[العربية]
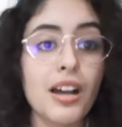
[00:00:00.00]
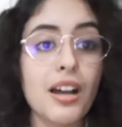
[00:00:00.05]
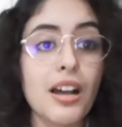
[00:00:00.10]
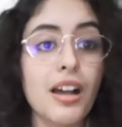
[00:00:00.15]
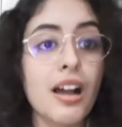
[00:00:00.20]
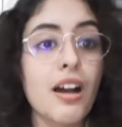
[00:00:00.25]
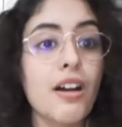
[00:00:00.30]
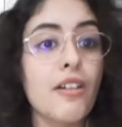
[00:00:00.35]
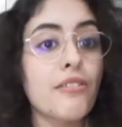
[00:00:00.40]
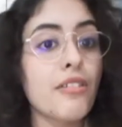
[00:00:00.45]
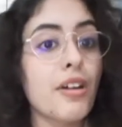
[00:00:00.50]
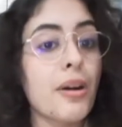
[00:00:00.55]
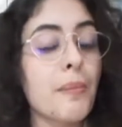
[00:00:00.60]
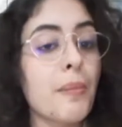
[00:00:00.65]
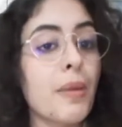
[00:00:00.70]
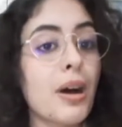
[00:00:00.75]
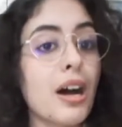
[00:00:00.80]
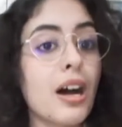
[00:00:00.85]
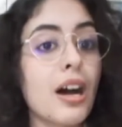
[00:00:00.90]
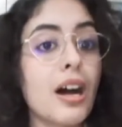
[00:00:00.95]

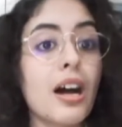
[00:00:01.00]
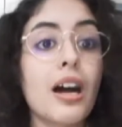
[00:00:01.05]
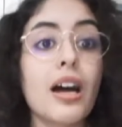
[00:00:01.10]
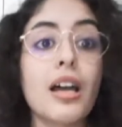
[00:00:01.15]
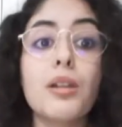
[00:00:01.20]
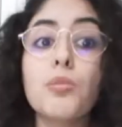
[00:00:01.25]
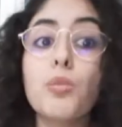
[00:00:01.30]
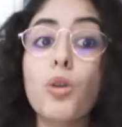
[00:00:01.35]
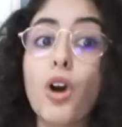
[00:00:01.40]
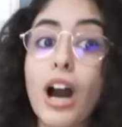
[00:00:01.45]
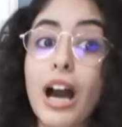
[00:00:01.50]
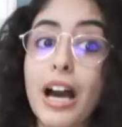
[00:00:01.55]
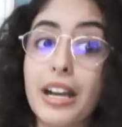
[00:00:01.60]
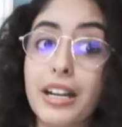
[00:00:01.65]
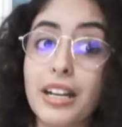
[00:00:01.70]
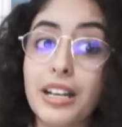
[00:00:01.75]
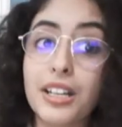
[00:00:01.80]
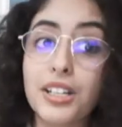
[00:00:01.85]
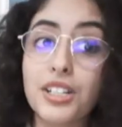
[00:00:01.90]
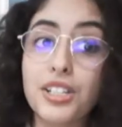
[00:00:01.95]
فما
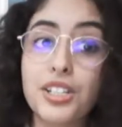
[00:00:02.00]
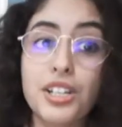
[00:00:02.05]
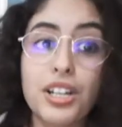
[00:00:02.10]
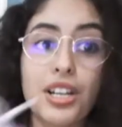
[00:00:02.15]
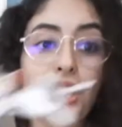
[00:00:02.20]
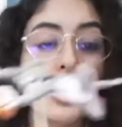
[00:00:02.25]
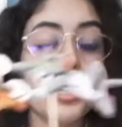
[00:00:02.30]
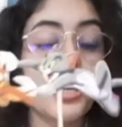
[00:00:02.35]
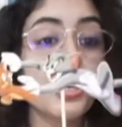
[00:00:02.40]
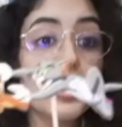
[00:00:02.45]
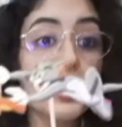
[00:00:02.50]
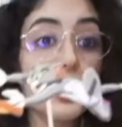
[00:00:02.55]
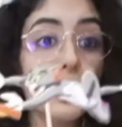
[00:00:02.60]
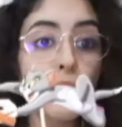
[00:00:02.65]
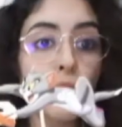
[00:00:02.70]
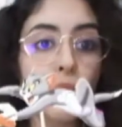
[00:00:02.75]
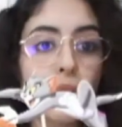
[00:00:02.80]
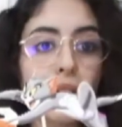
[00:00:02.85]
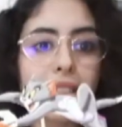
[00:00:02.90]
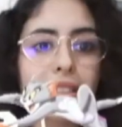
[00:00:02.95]
المهرج
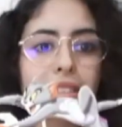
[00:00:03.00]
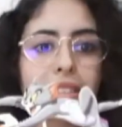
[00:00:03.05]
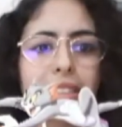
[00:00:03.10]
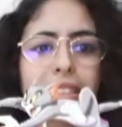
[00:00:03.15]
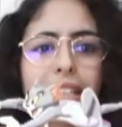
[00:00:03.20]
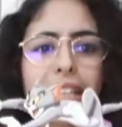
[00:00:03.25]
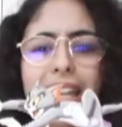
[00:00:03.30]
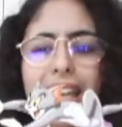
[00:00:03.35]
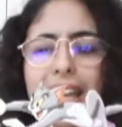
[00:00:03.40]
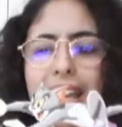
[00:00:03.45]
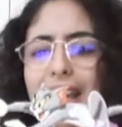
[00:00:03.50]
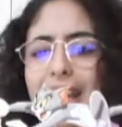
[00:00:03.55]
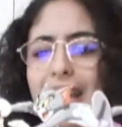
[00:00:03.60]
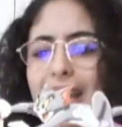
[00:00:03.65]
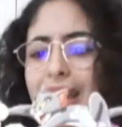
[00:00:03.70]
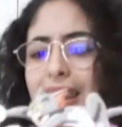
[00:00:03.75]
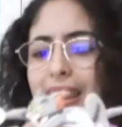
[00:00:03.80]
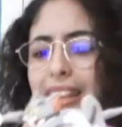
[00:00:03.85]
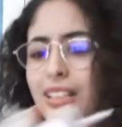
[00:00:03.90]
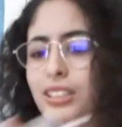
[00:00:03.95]
الكلون لا
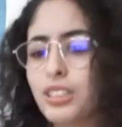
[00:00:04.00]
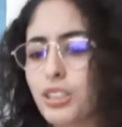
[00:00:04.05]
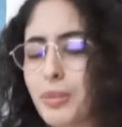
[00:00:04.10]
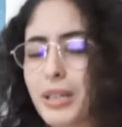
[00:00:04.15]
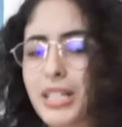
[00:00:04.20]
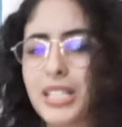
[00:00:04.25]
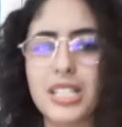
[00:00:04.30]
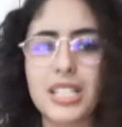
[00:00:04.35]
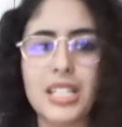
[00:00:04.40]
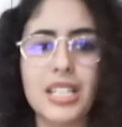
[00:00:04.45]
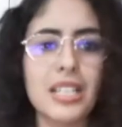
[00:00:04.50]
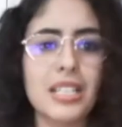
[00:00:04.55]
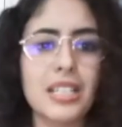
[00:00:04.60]
هذايا تومانجيري